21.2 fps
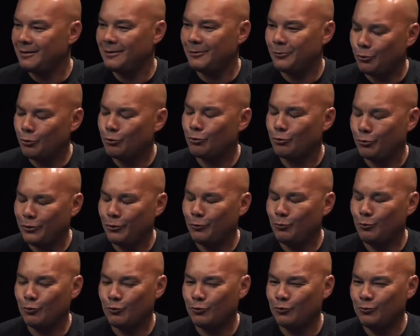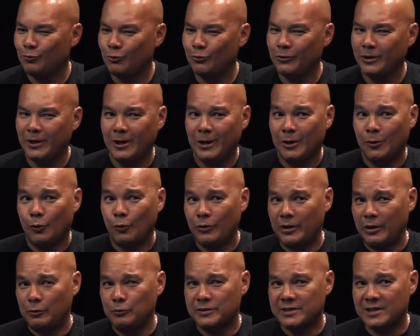euh, qu'on a eu beaucoup de monde,
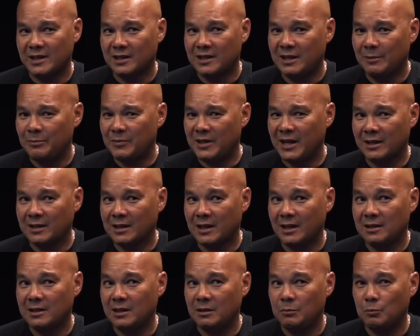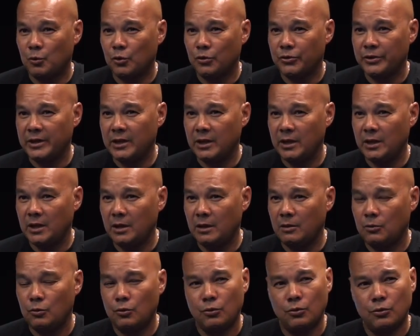on a une cinquième date qui a été demandée
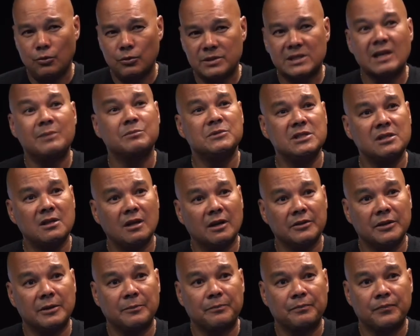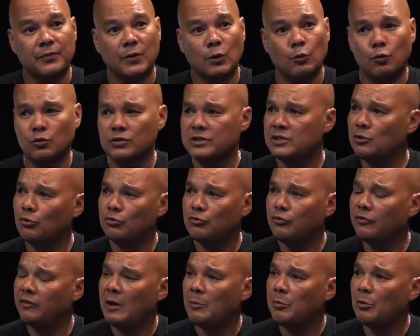le samedi dernier. on s'est
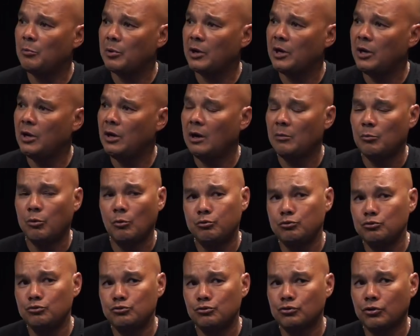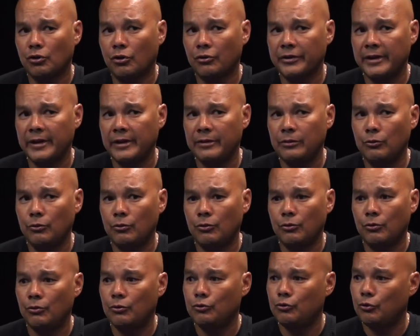retrouvé à peu près un peu plus d'une trentaine
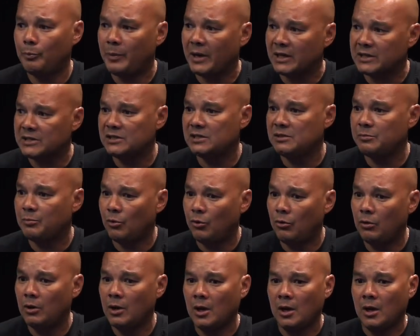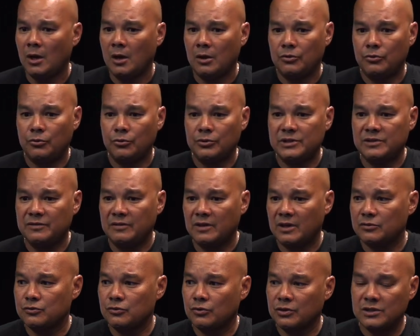euh, de participants de
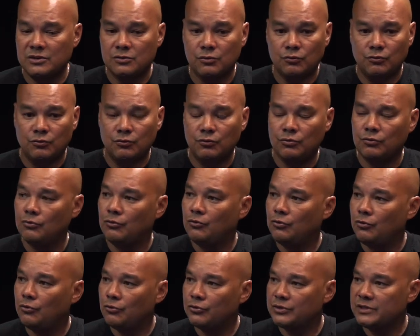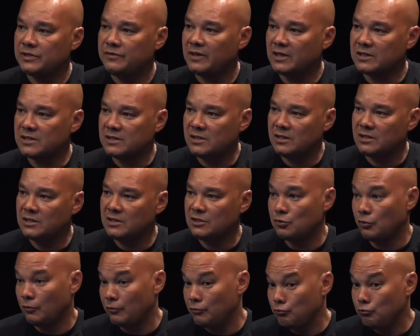divers horizons, divers styles qui
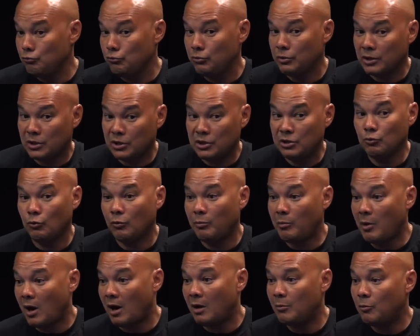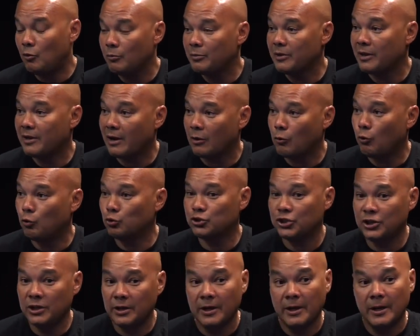sont venus et qui ont apparemment bien
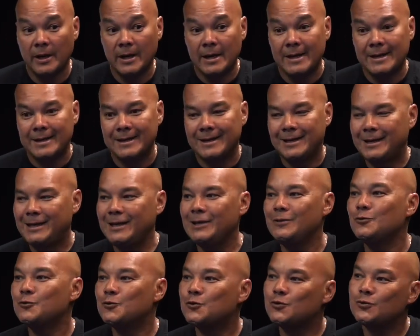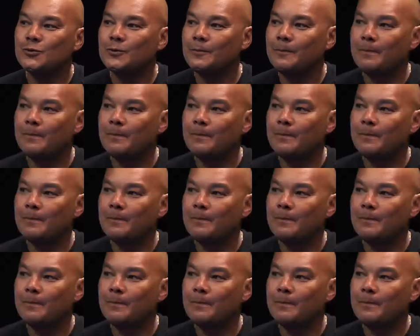accroché. Et là, c'est fini, là, il n'y